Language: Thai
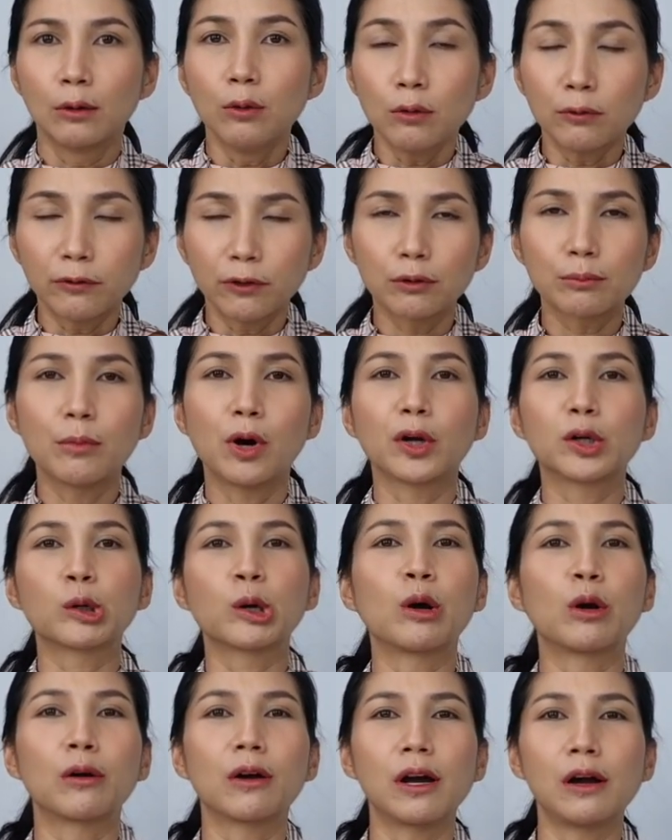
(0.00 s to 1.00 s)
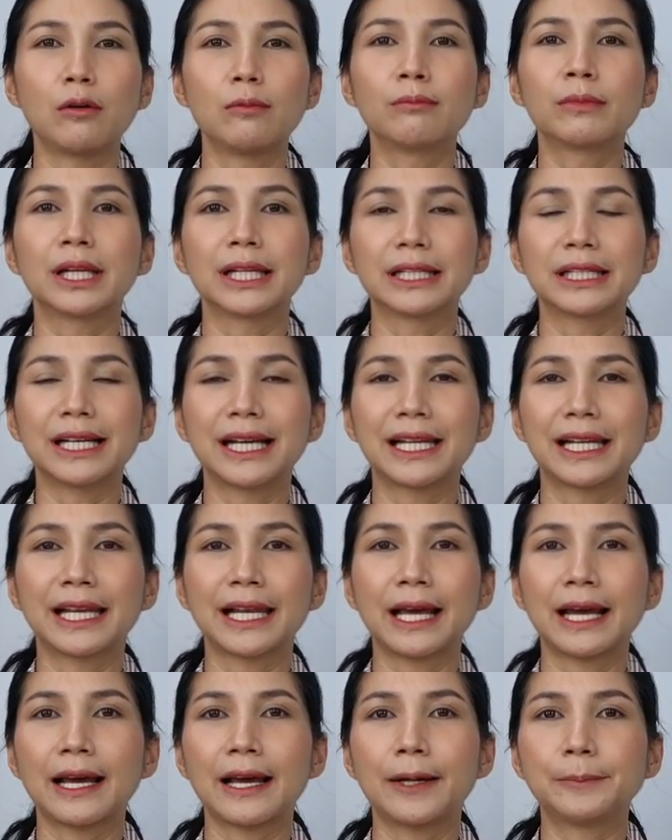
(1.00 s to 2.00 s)
ลูกฟุตบอลของเขาเหมือนกัน
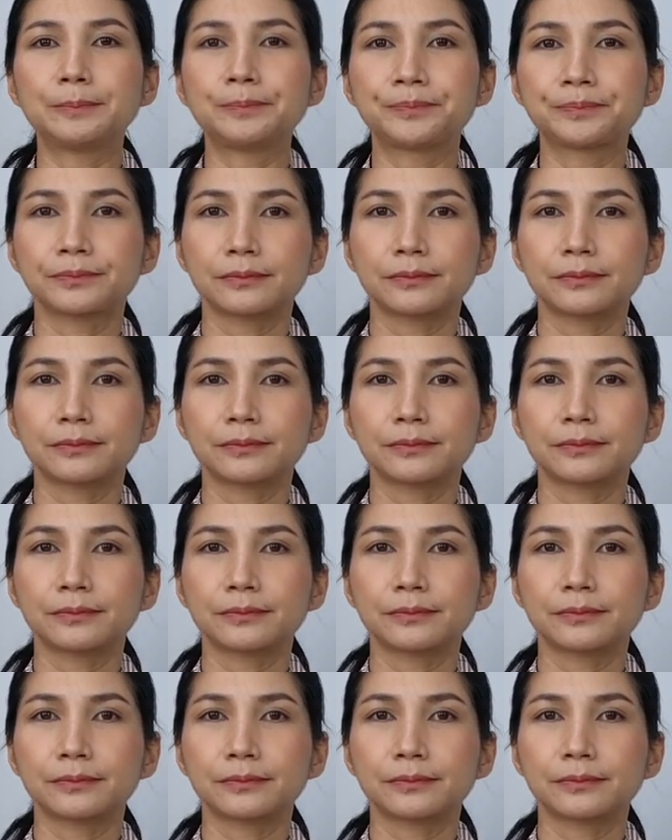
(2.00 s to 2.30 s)
นะคะ